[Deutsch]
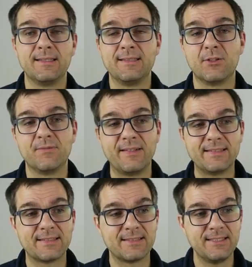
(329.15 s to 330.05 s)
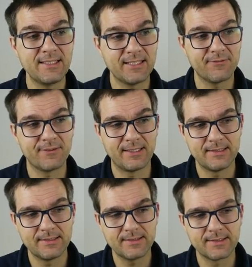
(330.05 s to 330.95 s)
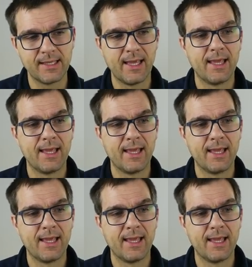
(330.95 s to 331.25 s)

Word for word: Insolvenz nicht der Fall ist.